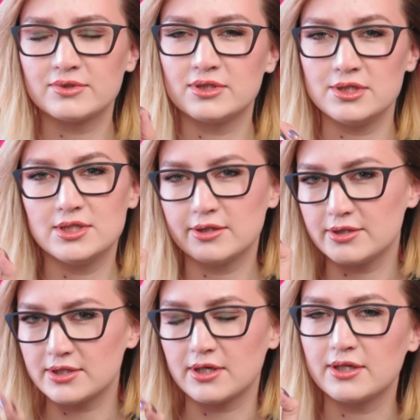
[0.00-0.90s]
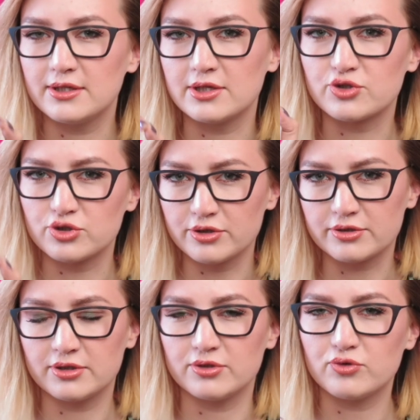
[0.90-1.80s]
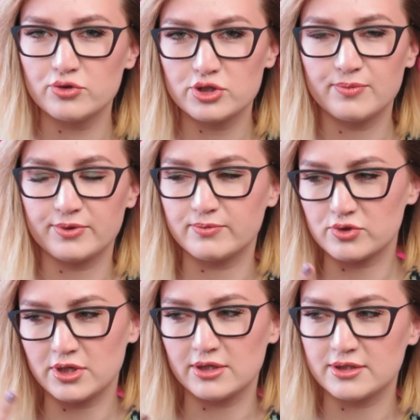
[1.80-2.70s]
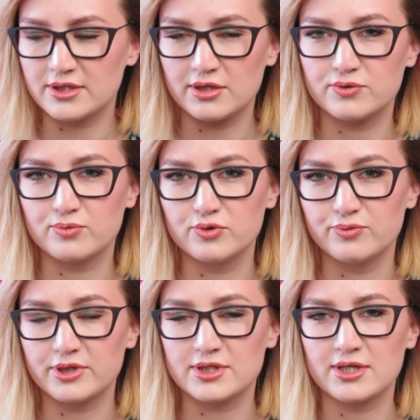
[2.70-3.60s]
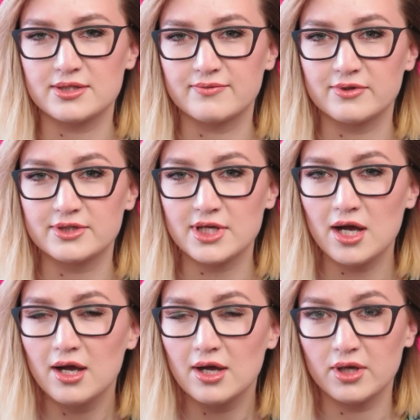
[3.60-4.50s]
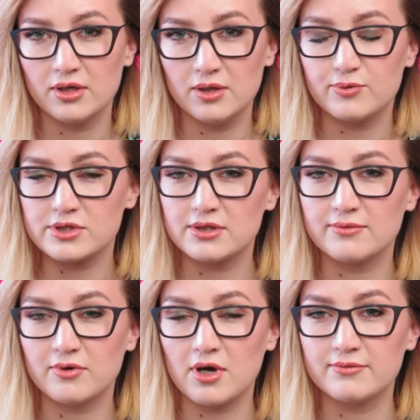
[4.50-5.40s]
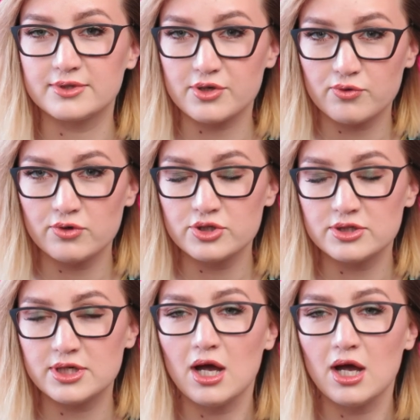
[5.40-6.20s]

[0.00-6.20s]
не делайте какие-то жирные точки, потому что это сразу будет бросаться в глаза. И после того, как вы закончите,